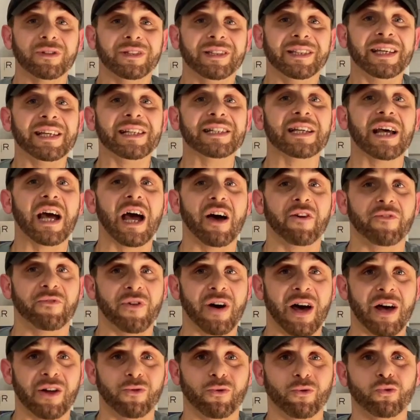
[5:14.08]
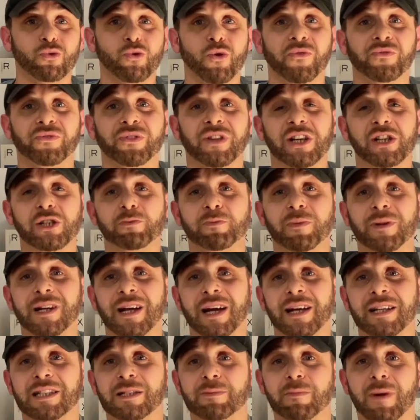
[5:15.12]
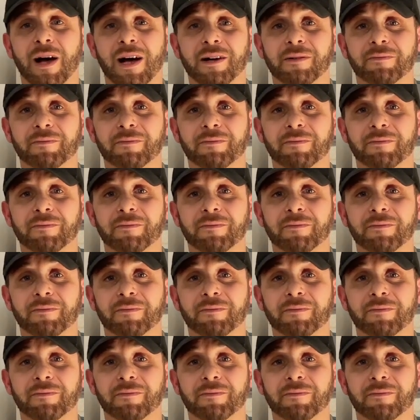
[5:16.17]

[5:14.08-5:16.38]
diese Erfahrung durfte ich bereits machen.